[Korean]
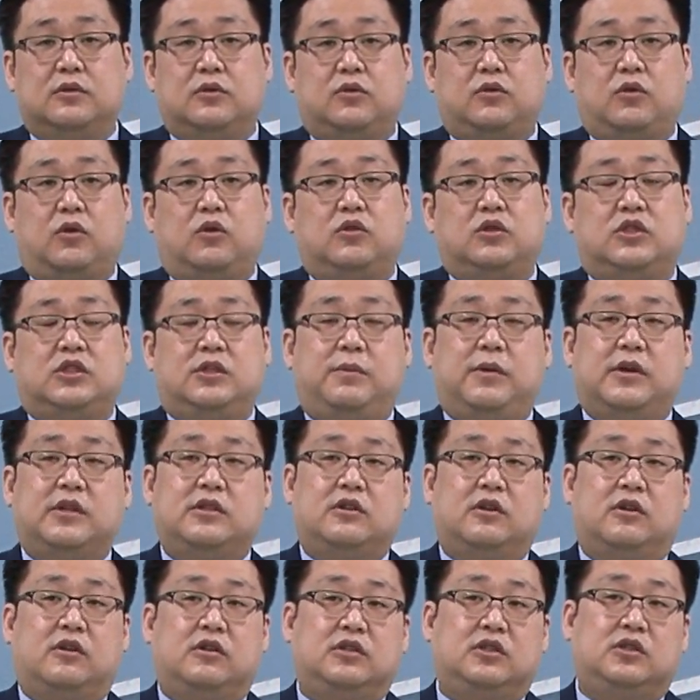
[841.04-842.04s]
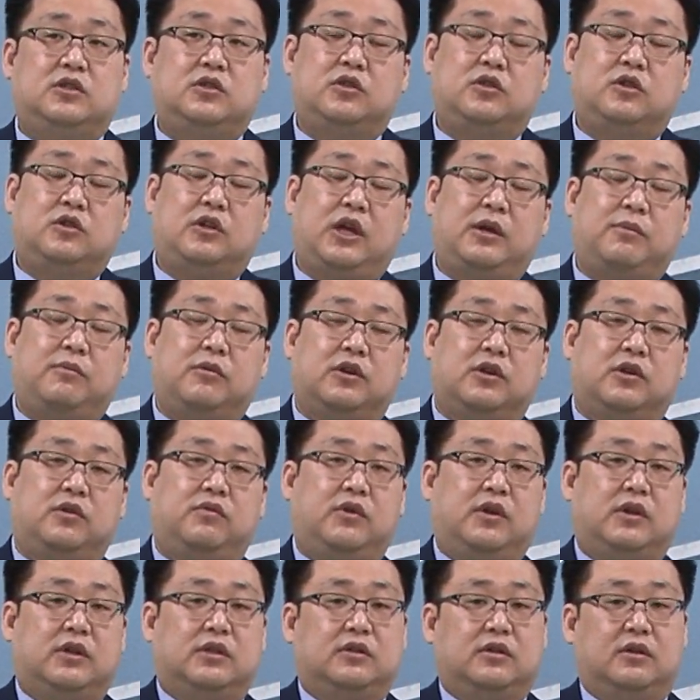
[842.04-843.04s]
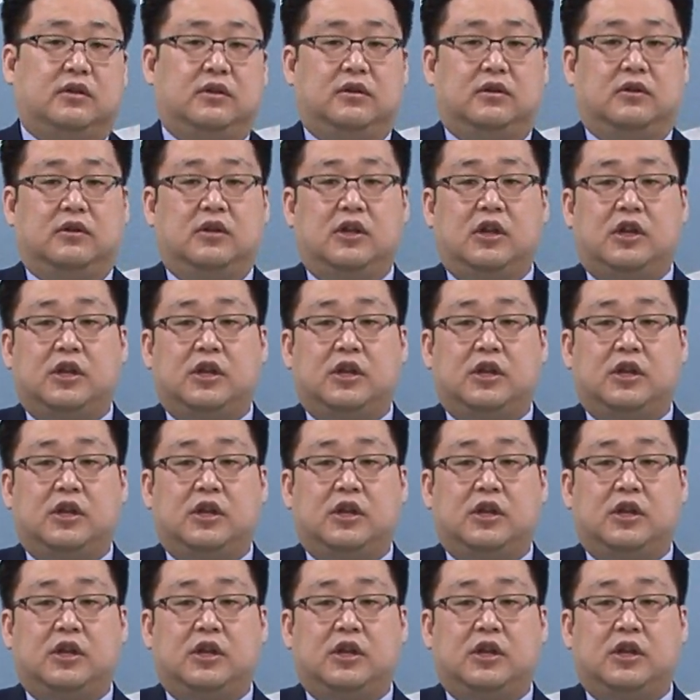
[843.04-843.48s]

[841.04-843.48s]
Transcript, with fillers: 또 집에서 스스로 해먹기 위해서